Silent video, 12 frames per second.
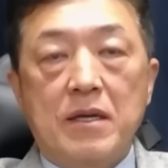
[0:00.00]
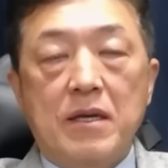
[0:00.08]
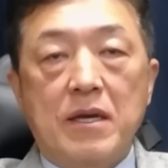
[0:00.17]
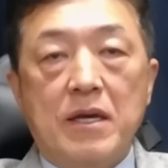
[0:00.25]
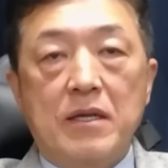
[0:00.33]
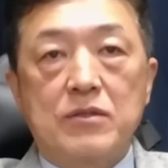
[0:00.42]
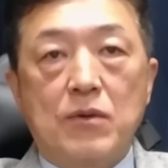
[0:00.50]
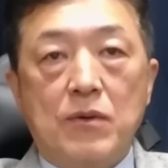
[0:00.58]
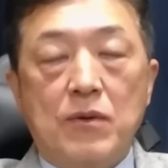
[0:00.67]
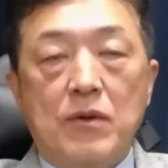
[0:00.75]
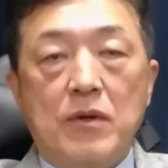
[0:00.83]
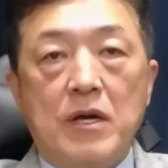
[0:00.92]
呃，一
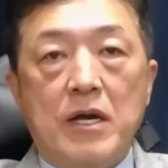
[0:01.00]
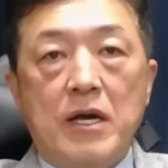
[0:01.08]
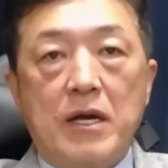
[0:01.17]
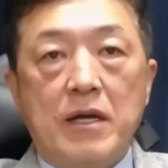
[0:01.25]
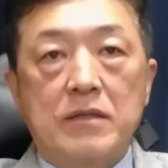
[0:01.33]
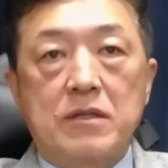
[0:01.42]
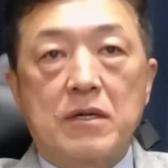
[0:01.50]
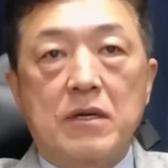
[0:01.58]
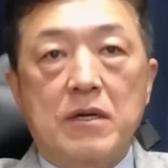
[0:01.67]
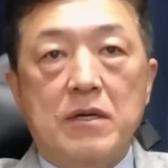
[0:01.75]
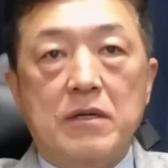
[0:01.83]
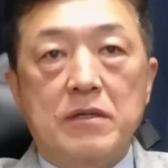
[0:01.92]
种呃这
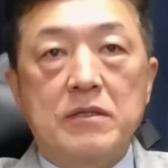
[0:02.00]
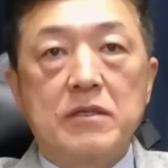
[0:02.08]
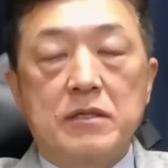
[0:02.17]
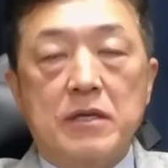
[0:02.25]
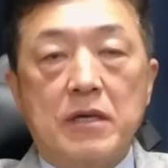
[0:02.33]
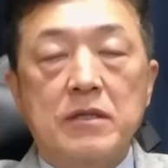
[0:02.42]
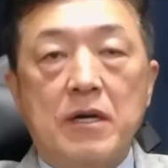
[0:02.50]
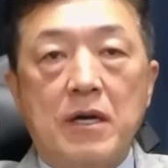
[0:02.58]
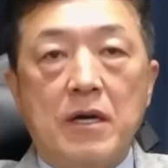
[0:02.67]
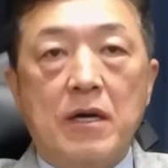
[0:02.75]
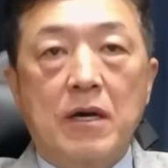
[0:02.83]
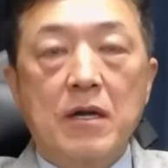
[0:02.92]
个日程的
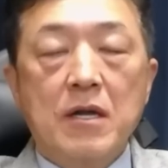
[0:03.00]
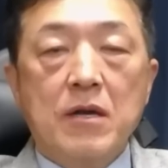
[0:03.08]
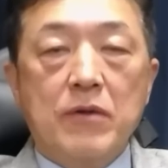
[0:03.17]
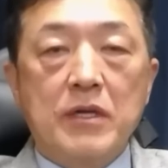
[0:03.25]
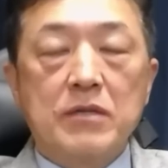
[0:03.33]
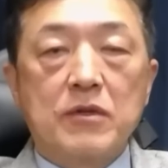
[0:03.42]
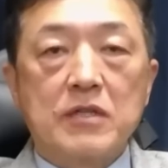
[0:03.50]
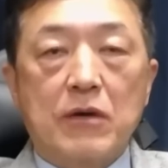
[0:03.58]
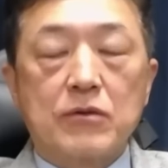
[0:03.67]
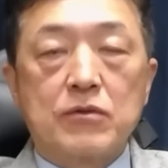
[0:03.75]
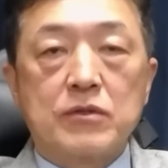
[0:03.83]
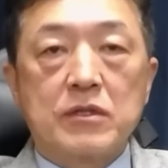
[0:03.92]
啊，为什么
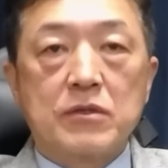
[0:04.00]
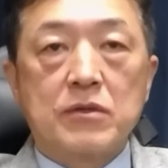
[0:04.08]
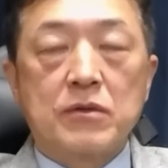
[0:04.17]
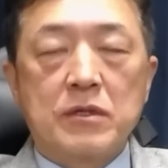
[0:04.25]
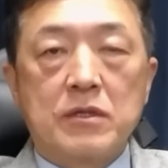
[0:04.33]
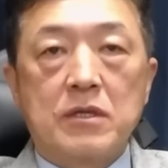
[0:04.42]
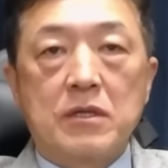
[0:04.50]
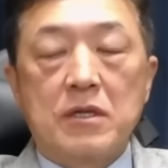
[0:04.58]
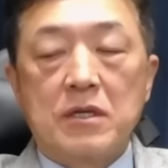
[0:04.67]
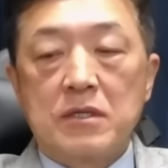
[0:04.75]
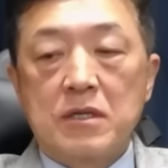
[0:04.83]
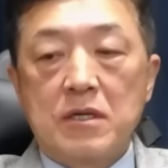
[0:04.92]
找出这种日程
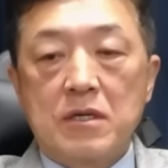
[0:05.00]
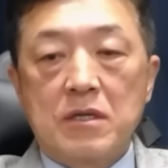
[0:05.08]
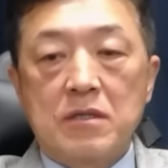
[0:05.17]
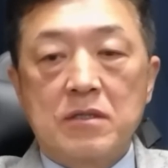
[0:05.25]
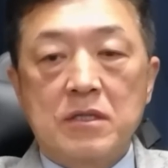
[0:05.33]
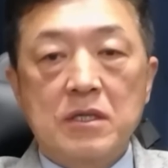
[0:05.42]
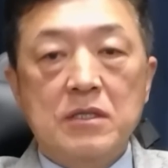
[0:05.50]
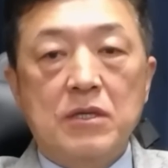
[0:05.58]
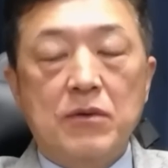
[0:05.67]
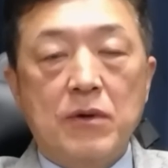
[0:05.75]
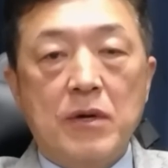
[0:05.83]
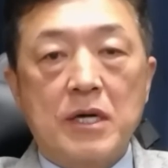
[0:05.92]
呢？这个气
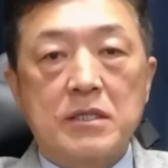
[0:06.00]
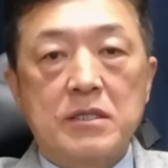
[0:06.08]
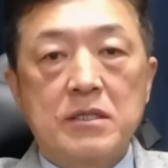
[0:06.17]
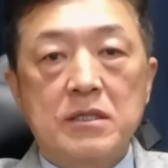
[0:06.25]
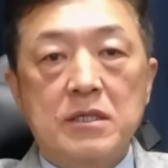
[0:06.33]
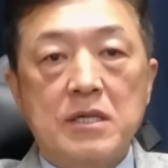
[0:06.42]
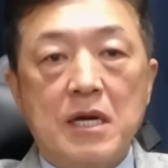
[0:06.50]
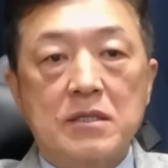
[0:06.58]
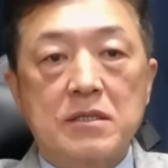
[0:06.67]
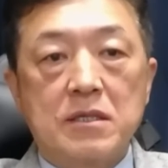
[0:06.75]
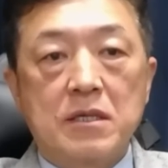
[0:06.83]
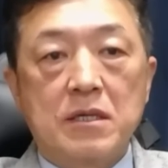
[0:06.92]
球啊，实际上
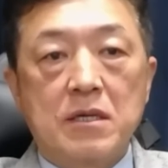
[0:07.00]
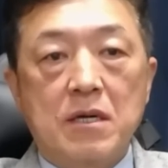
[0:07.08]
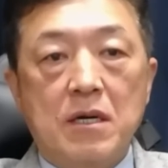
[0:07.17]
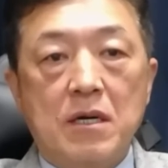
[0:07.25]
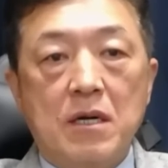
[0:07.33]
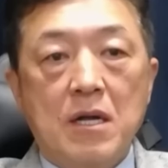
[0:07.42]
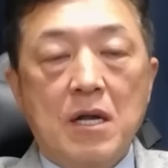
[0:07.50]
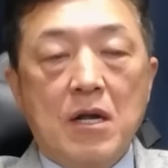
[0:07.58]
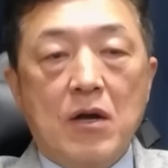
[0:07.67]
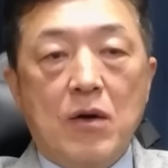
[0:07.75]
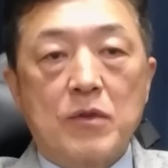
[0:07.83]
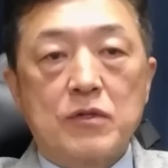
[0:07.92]
是一个
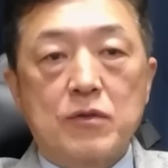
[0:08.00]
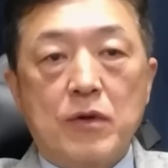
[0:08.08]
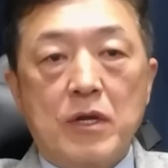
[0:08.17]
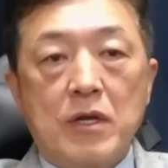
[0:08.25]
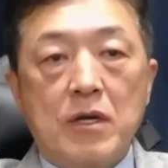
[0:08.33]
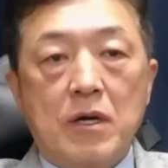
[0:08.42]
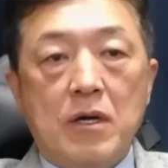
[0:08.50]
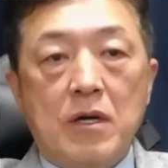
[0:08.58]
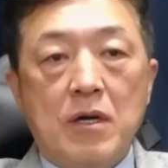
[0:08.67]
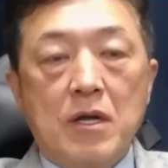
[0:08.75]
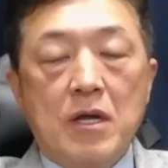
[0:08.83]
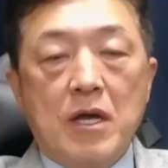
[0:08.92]
我们说一
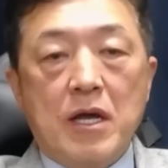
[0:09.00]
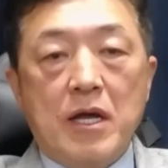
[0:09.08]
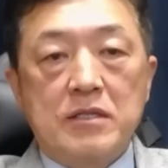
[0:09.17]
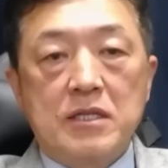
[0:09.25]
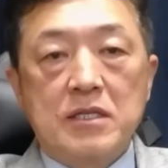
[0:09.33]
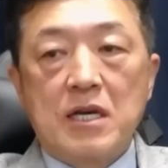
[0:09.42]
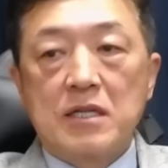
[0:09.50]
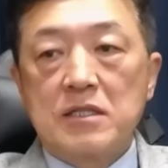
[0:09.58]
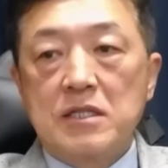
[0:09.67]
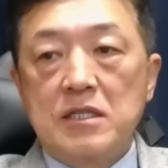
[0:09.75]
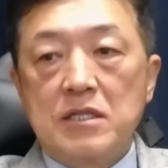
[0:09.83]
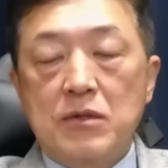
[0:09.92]
个呃气象
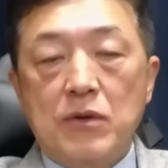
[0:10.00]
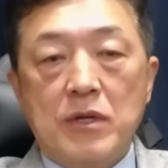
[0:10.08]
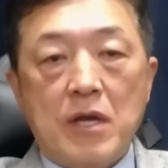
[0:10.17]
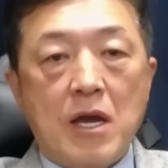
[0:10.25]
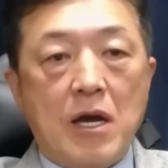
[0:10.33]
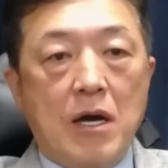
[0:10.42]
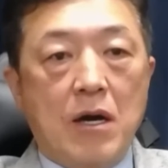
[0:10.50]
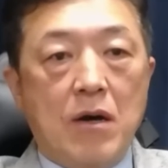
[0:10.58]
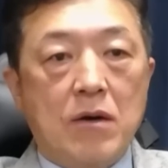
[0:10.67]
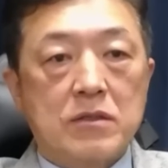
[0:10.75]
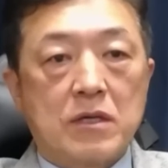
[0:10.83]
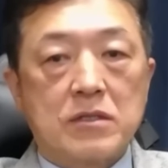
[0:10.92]
气球也
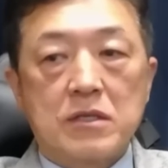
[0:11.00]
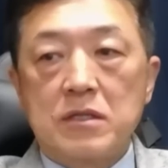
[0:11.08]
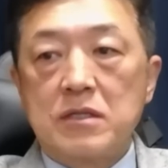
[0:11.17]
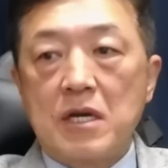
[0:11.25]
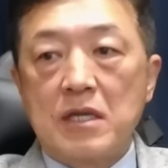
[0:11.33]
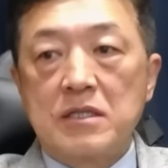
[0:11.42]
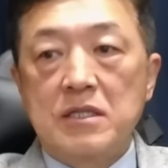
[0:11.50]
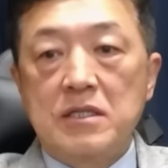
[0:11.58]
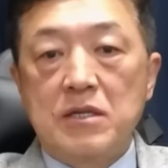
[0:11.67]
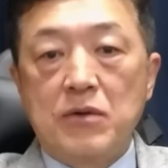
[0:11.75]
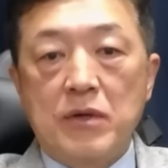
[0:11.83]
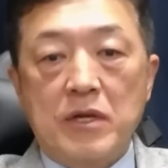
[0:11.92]
好，这侦察气
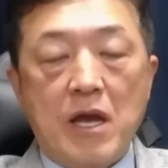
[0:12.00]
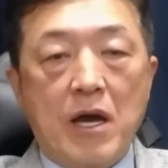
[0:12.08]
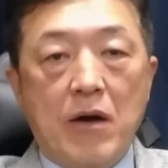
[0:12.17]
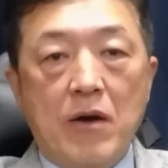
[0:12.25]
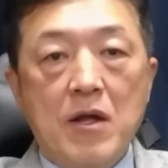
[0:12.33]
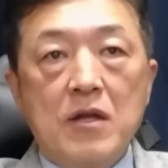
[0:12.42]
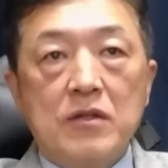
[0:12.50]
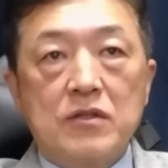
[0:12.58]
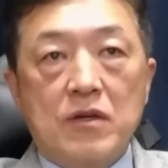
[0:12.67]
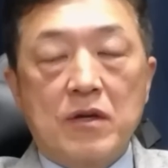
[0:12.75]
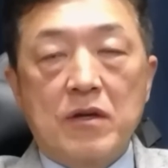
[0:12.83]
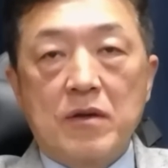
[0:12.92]
球也好，
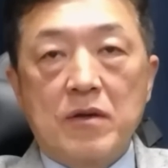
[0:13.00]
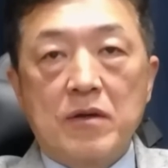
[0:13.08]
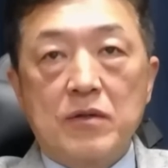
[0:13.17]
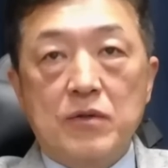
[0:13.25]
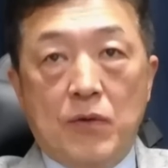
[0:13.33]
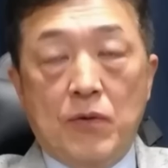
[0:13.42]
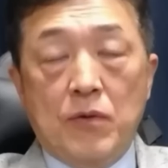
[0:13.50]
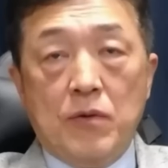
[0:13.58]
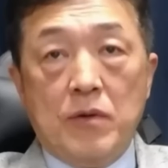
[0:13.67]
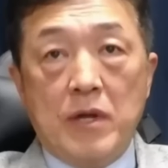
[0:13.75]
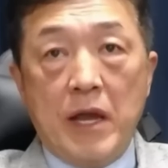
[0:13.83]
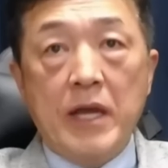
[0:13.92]
这用
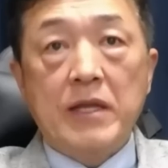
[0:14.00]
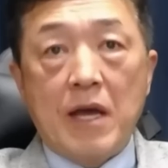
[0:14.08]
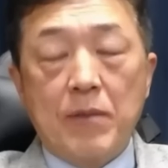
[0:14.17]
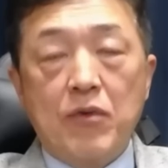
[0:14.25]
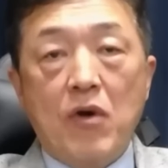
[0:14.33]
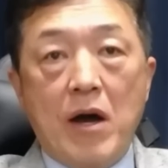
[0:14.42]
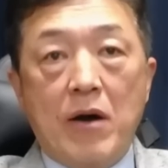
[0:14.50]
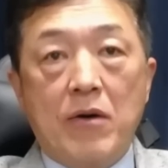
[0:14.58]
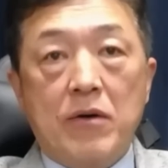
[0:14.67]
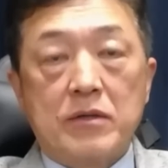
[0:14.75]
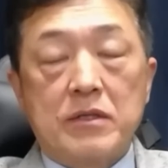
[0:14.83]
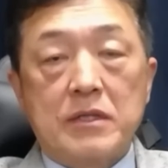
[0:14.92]
雷达不
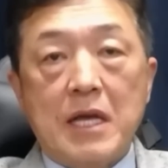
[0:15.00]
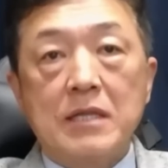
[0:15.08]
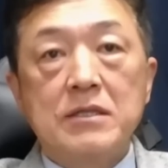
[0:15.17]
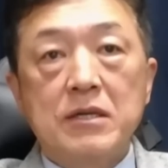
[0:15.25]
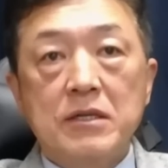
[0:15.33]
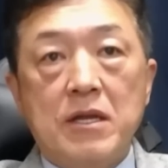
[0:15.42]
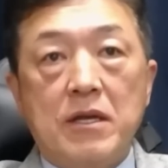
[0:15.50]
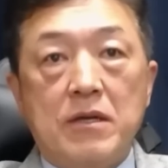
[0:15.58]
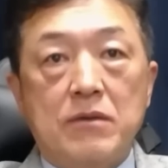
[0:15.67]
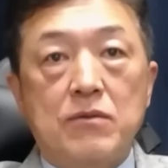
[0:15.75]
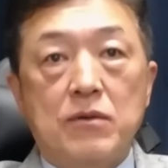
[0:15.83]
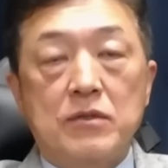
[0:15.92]
好探测的一
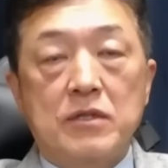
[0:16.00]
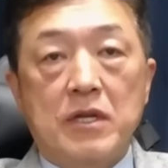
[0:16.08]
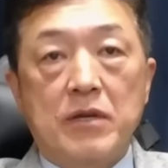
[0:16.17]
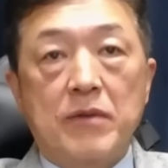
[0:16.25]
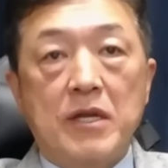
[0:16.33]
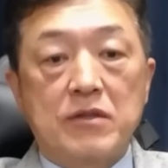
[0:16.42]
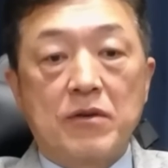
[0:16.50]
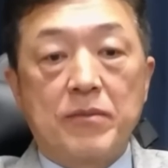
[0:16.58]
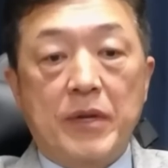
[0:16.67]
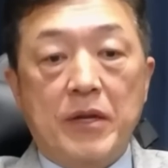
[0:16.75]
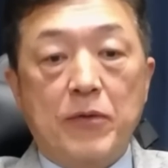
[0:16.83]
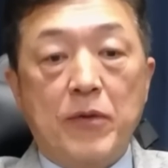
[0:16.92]
个东西，因为这
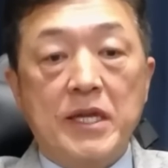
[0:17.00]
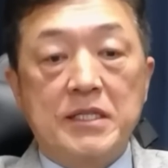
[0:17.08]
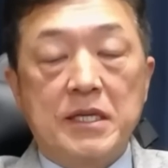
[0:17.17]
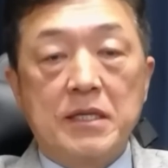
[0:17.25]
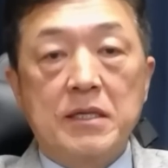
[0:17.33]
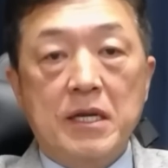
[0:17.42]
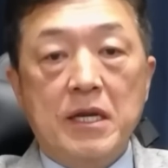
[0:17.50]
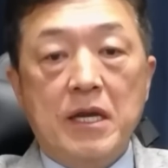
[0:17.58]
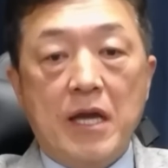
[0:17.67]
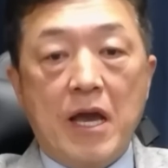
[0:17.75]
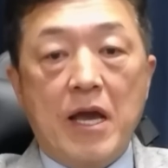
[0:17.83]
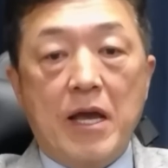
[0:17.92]
比卫星低，
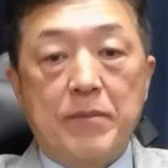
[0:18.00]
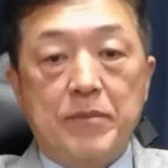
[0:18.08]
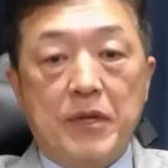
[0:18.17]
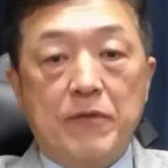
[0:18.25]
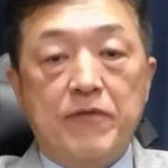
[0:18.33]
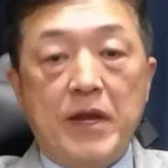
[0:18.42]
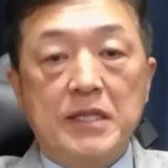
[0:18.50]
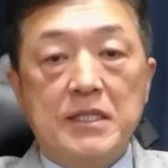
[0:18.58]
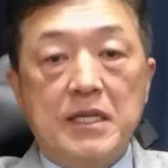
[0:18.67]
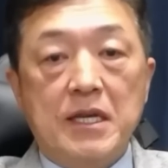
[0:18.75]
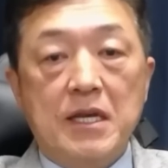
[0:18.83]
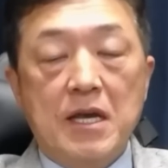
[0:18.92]
呃，比飞
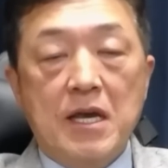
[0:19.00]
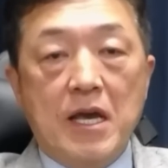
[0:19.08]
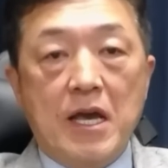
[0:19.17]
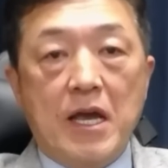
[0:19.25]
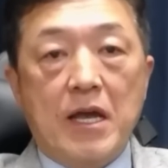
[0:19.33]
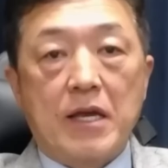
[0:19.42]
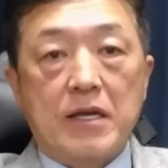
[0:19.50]
机呃